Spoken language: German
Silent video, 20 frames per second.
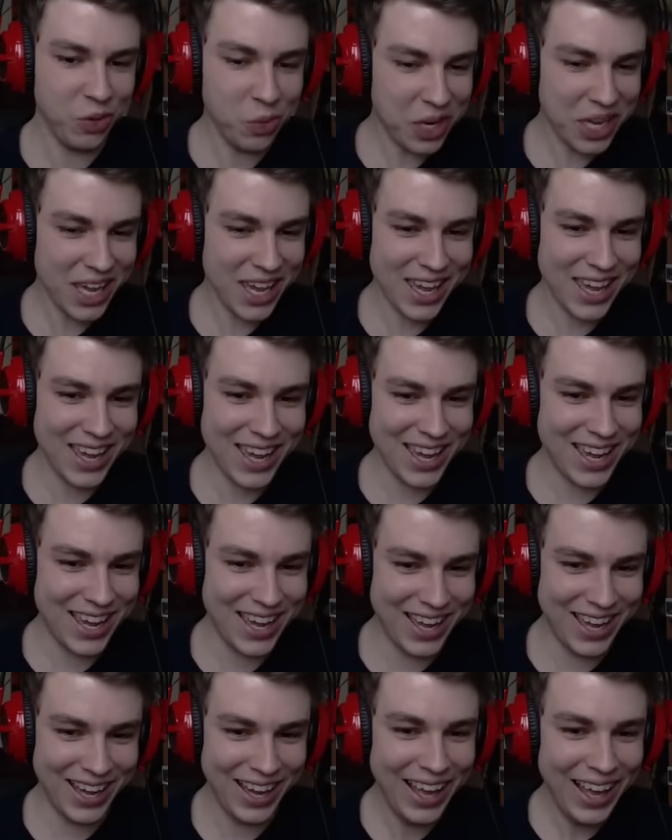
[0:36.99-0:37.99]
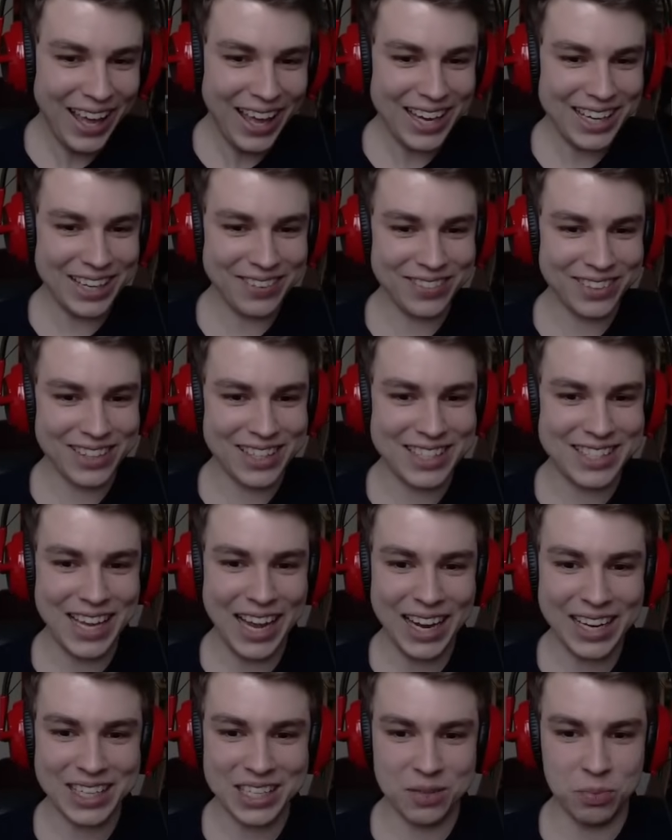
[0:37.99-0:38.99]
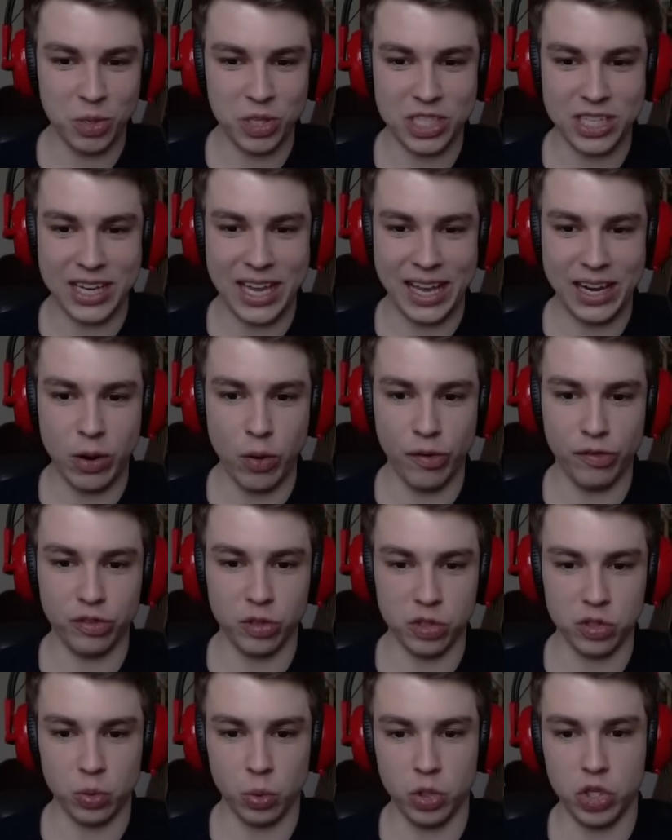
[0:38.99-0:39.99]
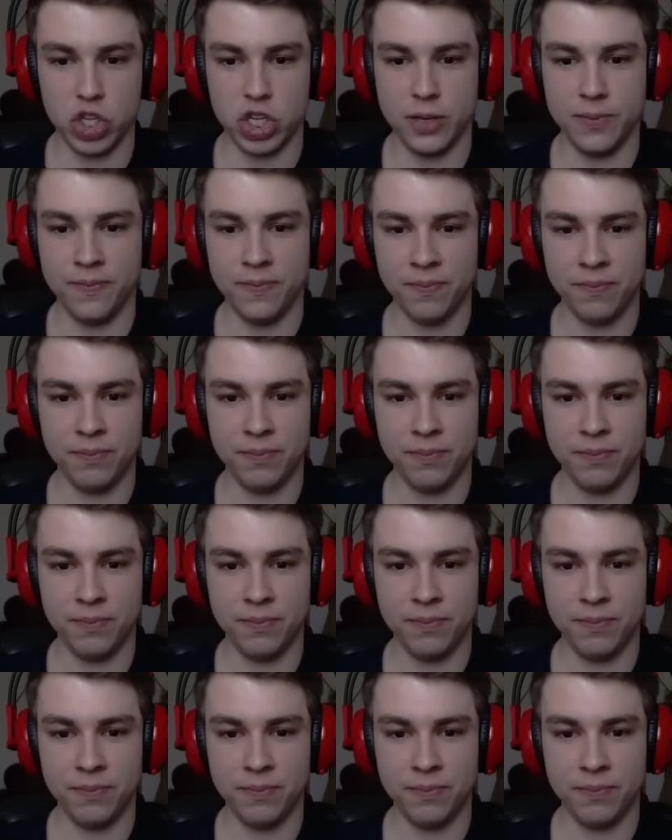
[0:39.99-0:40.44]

Hui! Ich habe doch gesagt, ich möchte gerne öfters rutschen.